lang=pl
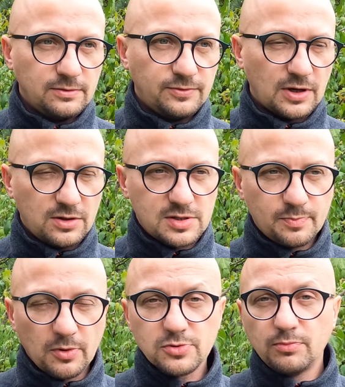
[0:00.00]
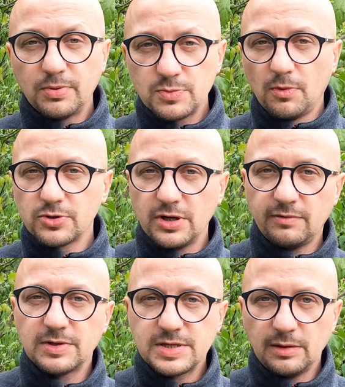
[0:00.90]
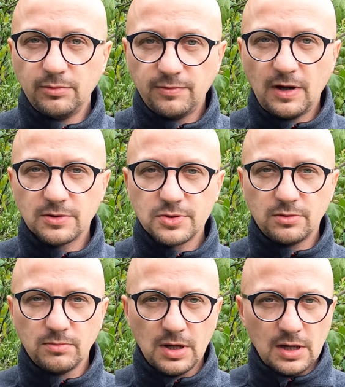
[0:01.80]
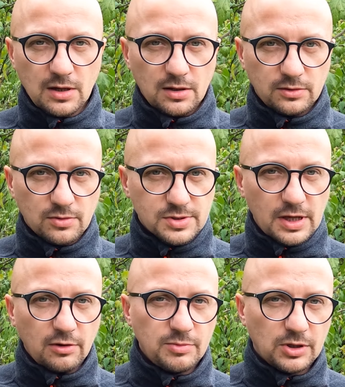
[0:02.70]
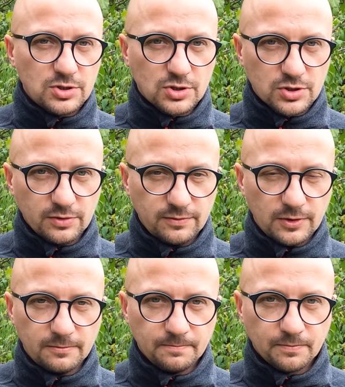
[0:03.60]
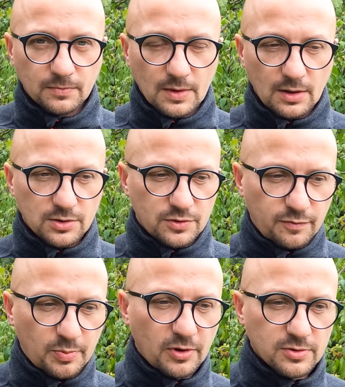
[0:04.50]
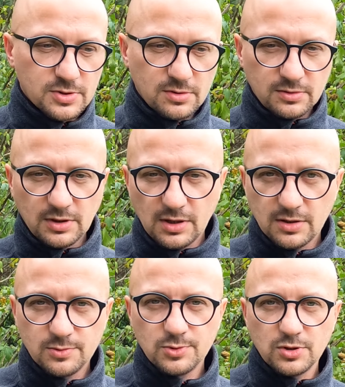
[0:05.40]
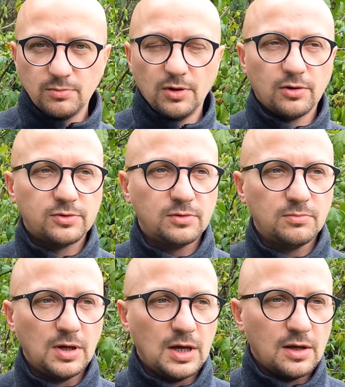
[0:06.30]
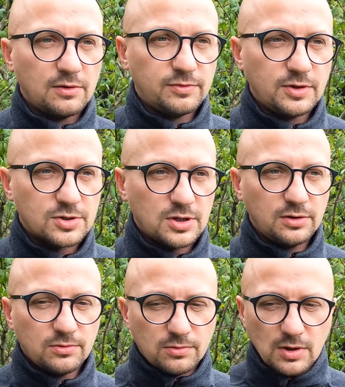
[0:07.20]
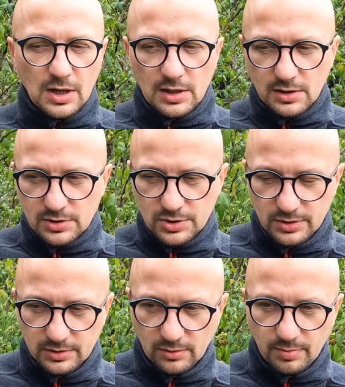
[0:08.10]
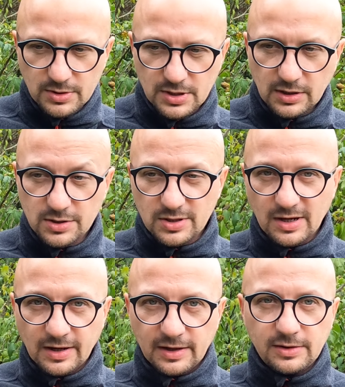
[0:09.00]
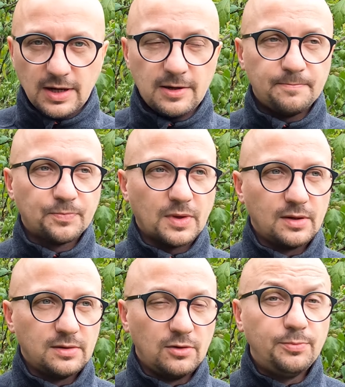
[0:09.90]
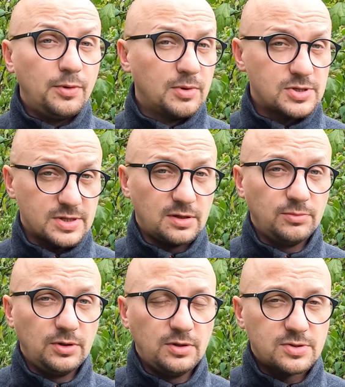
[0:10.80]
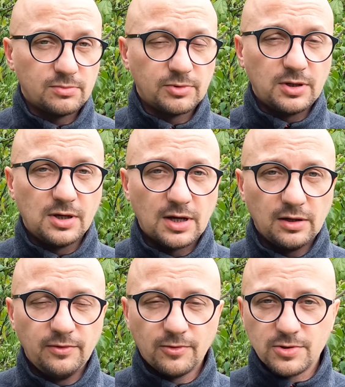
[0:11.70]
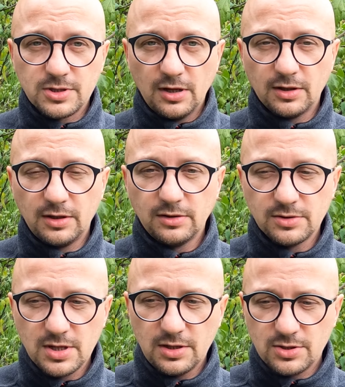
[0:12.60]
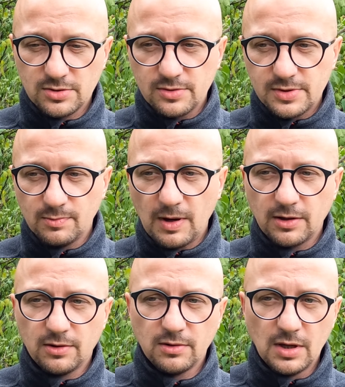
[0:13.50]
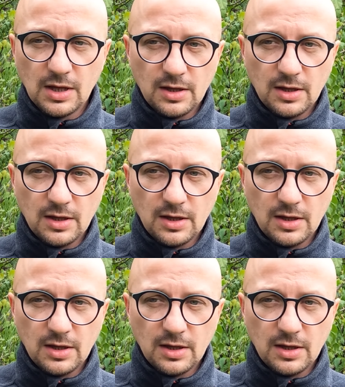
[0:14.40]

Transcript: y, w jakiś sposób być może nawet z nami walczą, doznają jakiejś krzywdy. Czy wprost, tak jak słyszymy o tym wydarzeniu, czy to będzie jakaś tragedia. Y, lubimy czasami, są takie kręgi w kościele, kiedy dzieje się coś złego,